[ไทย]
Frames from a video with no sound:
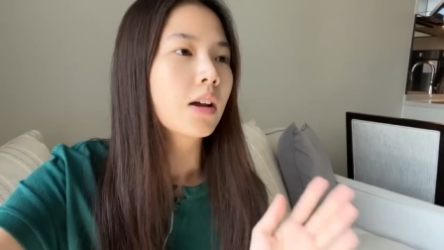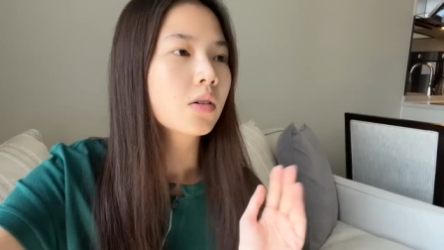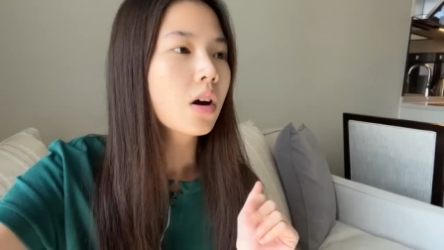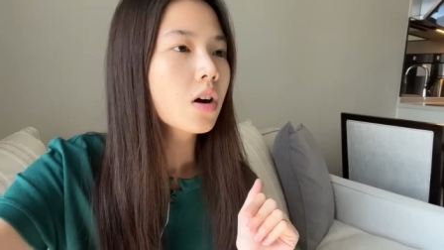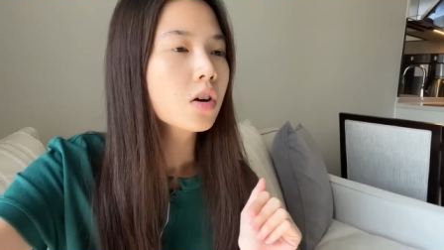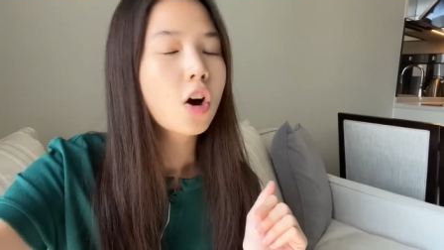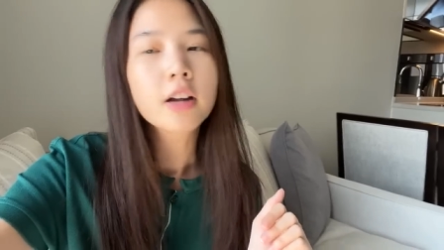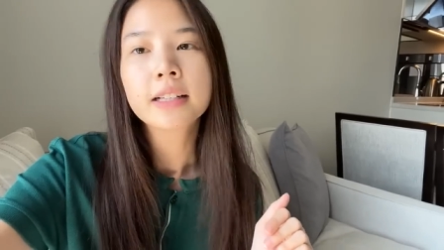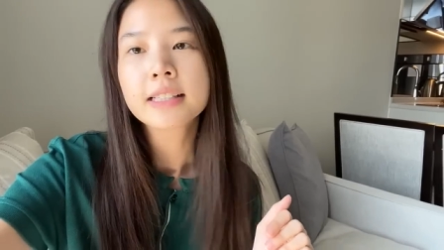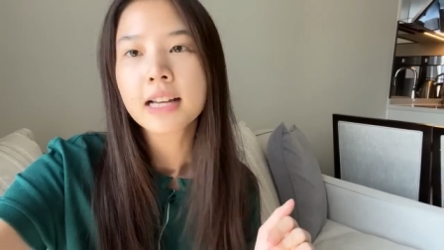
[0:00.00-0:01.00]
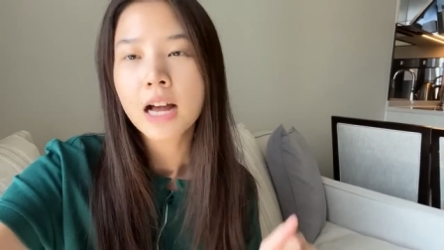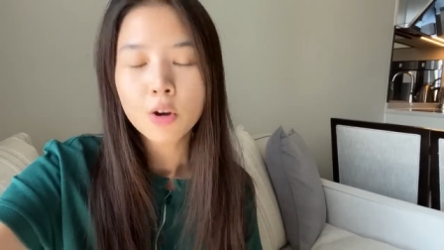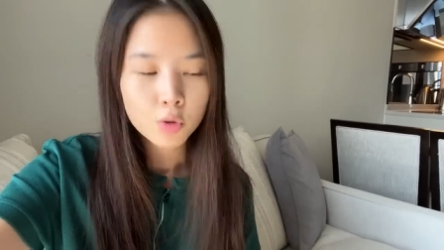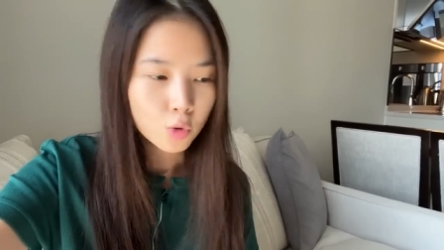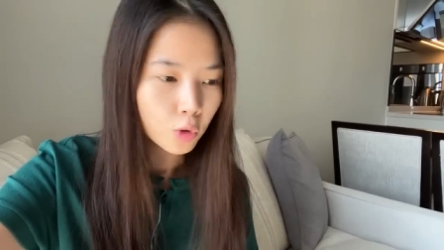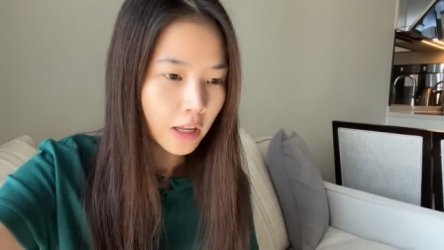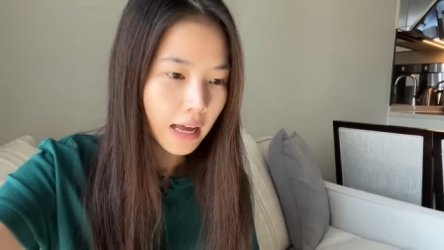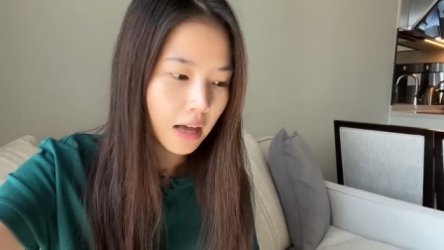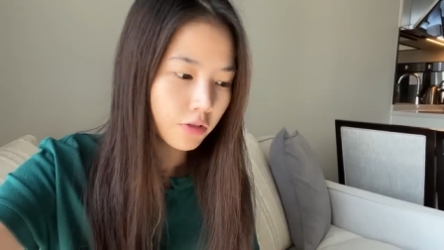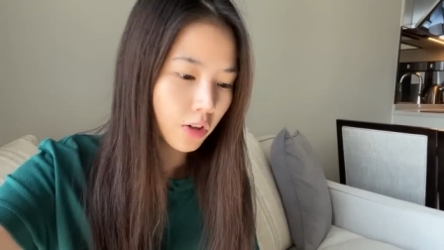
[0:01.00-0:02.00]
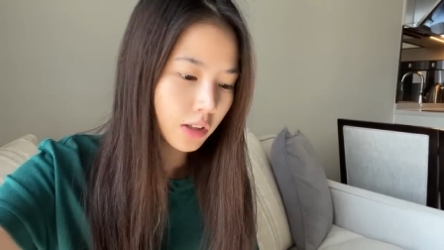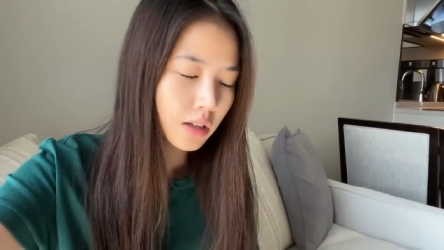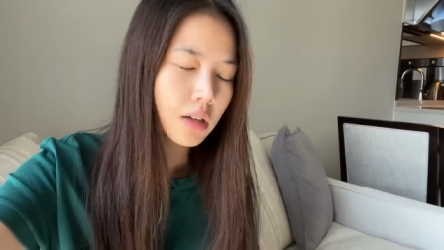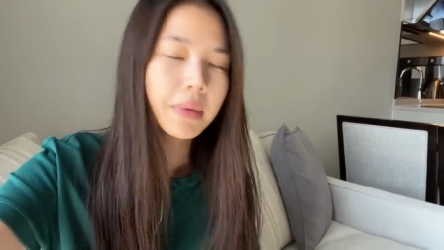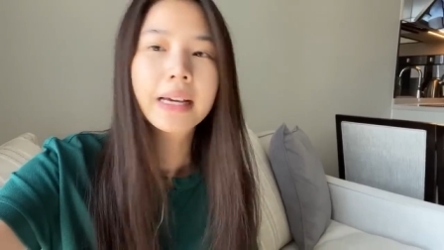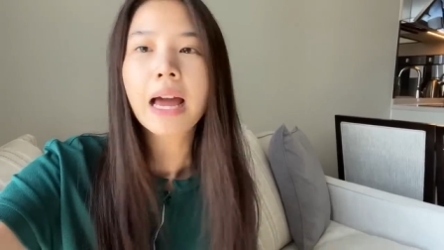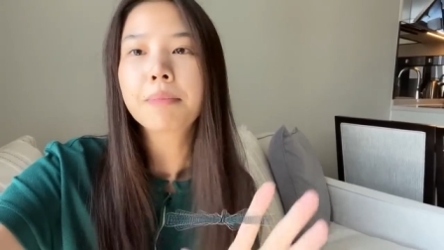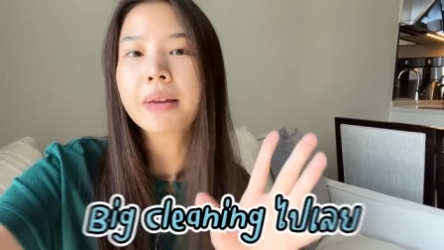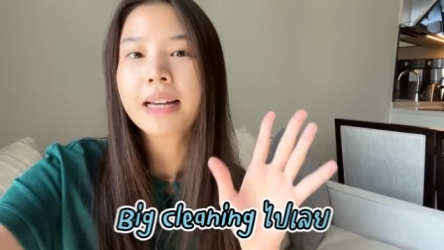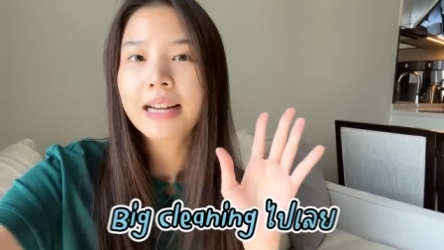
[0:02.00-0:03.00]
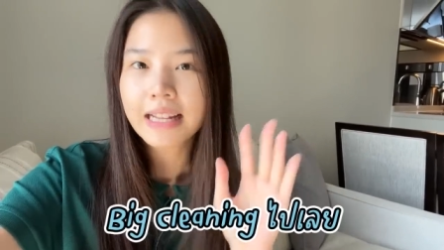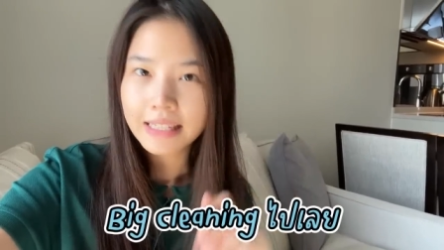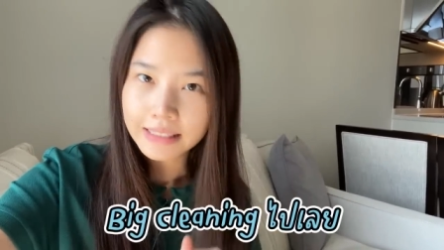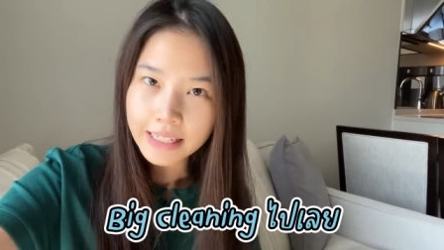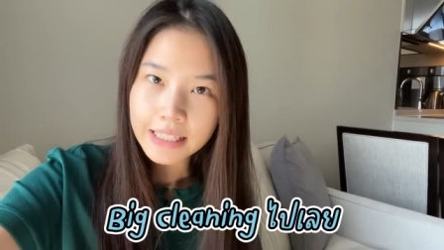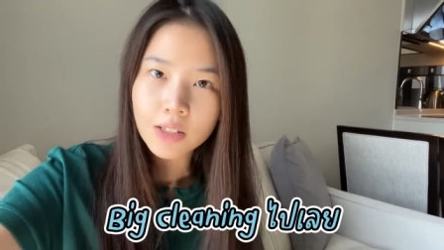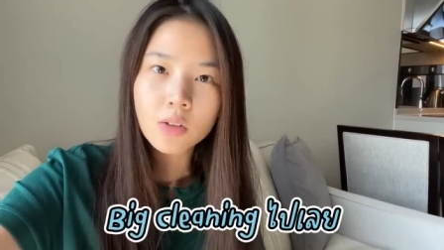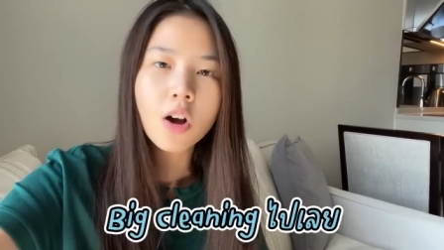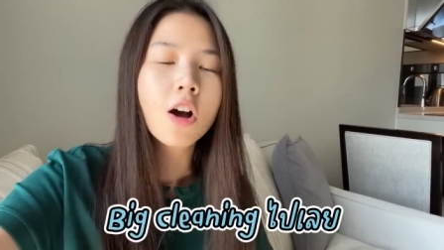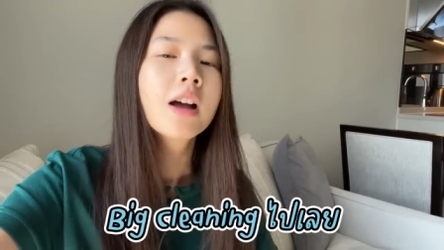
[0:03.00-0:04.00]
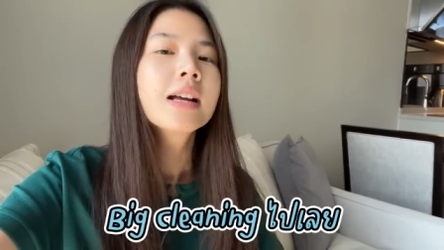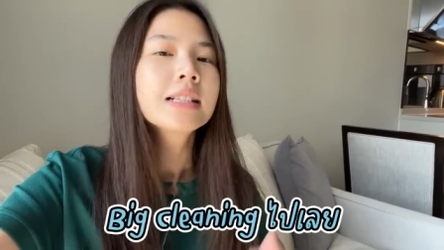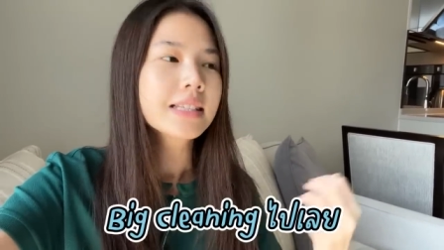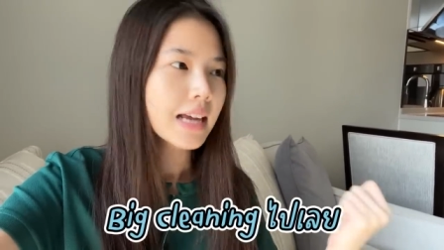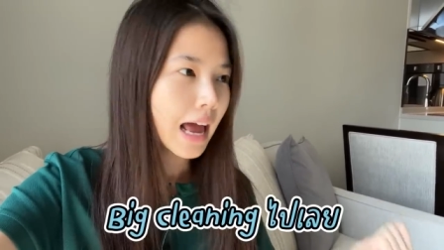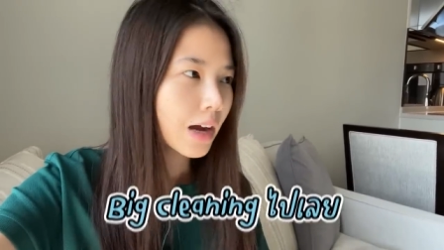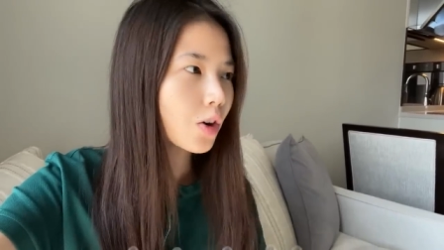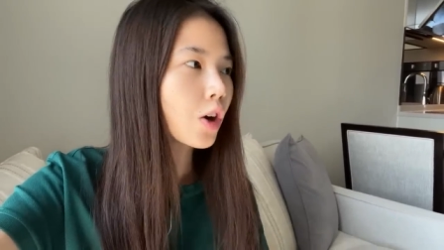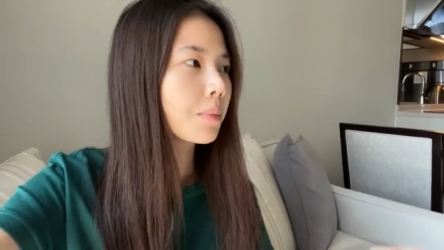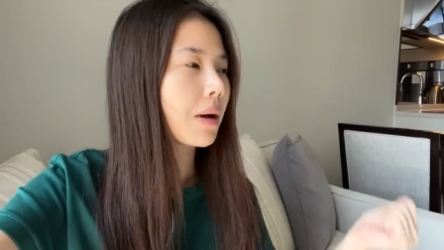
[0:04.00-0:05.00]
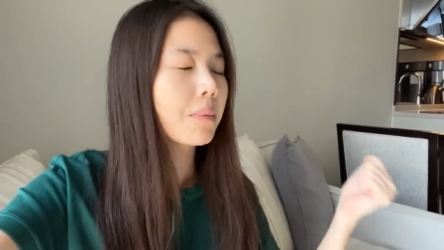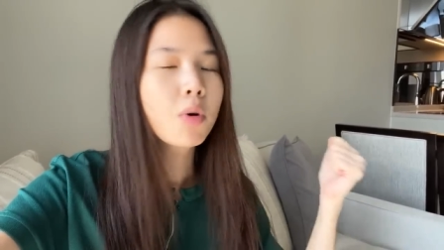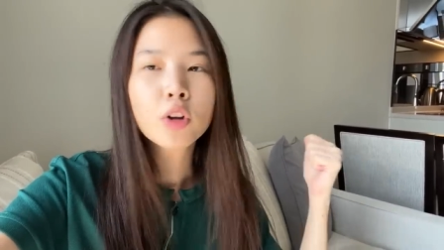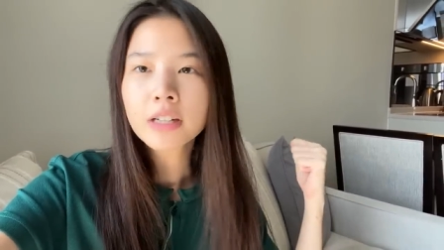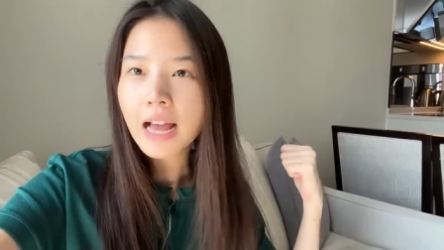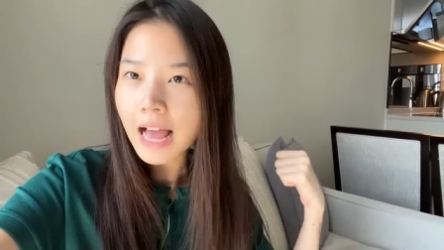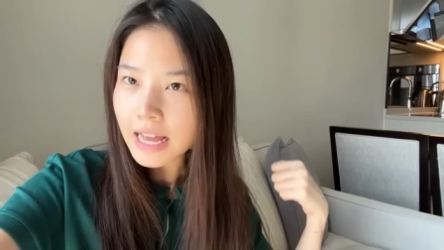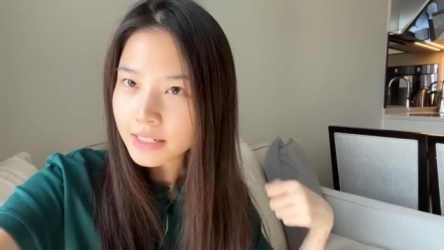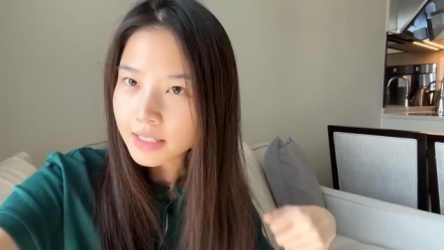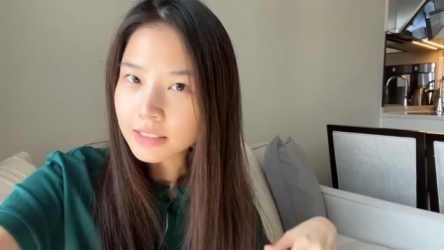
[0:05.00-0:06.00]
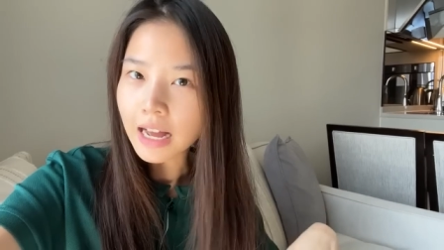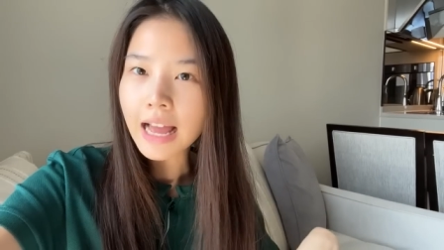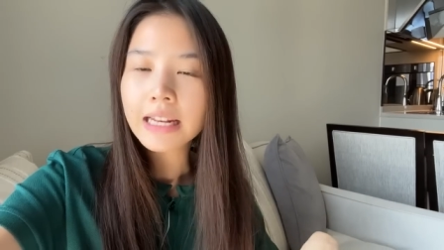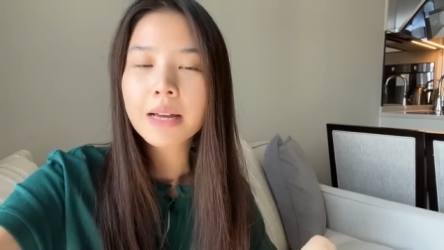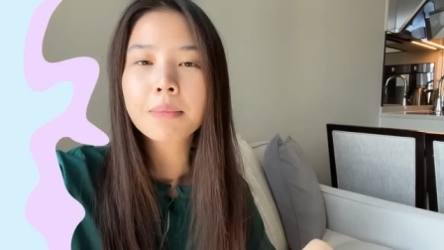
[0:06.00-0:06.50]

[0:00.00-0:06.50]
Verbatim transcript: แล้วก็ก่อนที่จะเข้าอยู่นะคะฝนก็คือมีการบิ๊กคลีนนิ่งแล้วก็จ้างคนมาพ่นฆ่าเชื้อให้เรีย